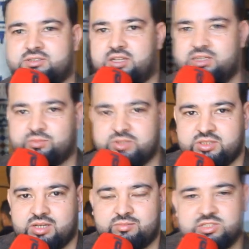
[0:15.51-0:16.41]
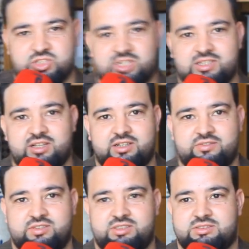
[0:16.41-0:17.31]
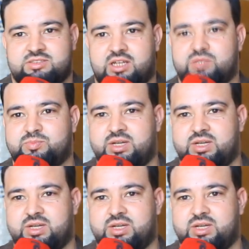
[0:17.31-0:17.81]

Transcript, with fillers: طالب عبد الجليل الريفي طالب